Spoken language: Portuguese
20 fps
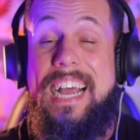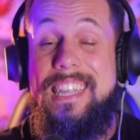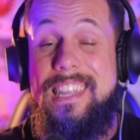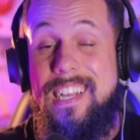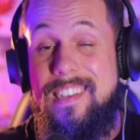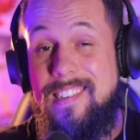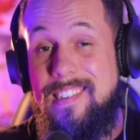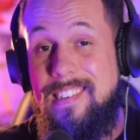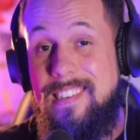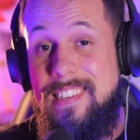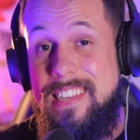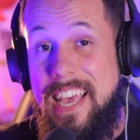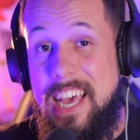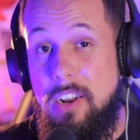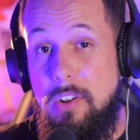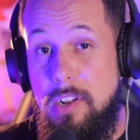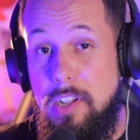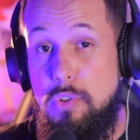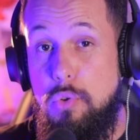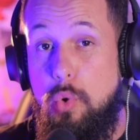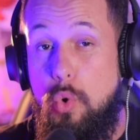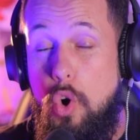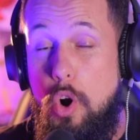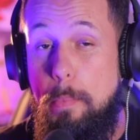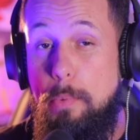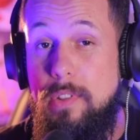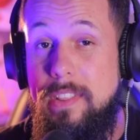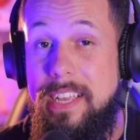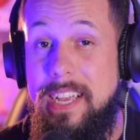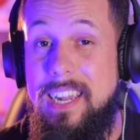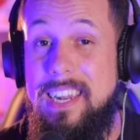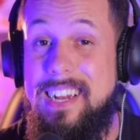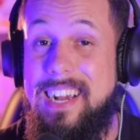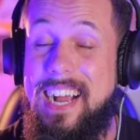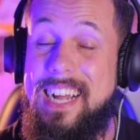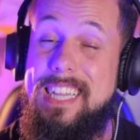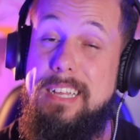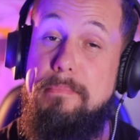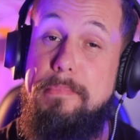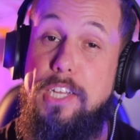cada célula do corpo dele,
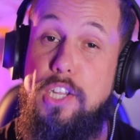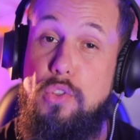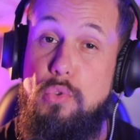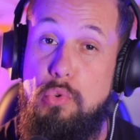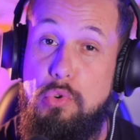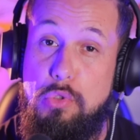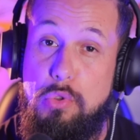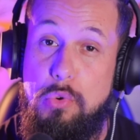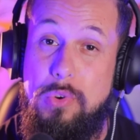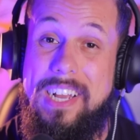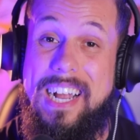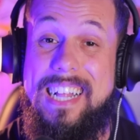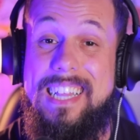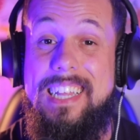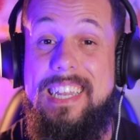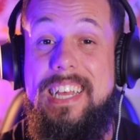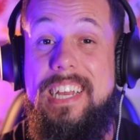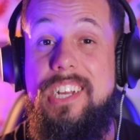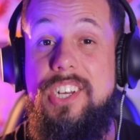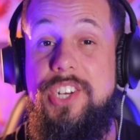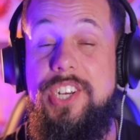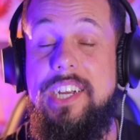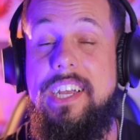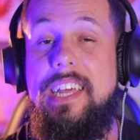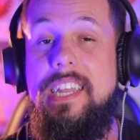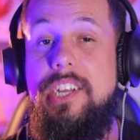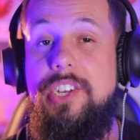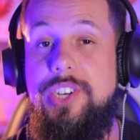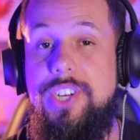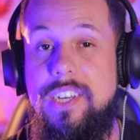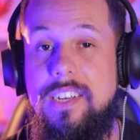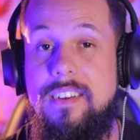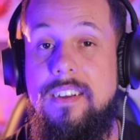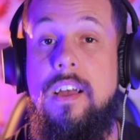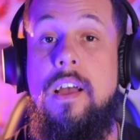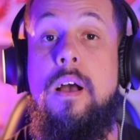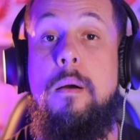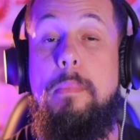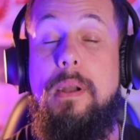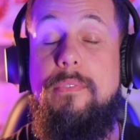cada minuto e cada energia que ele tinha
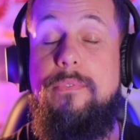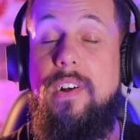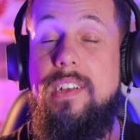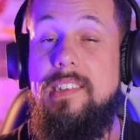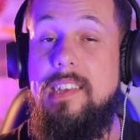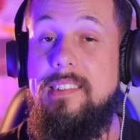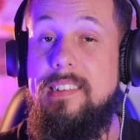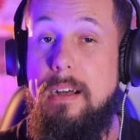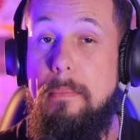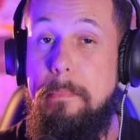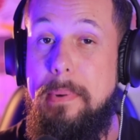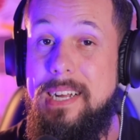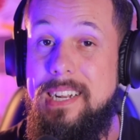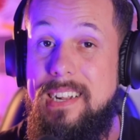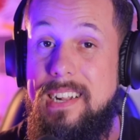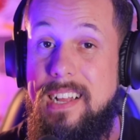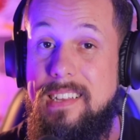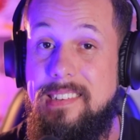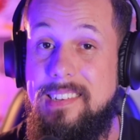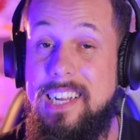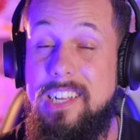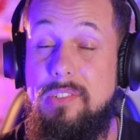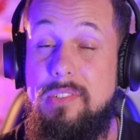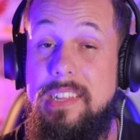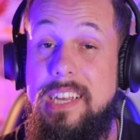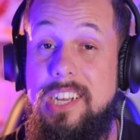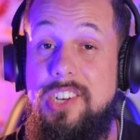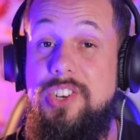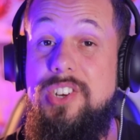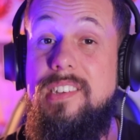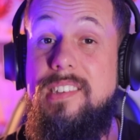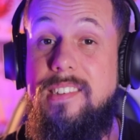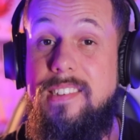para fazer essa banda dar certo desde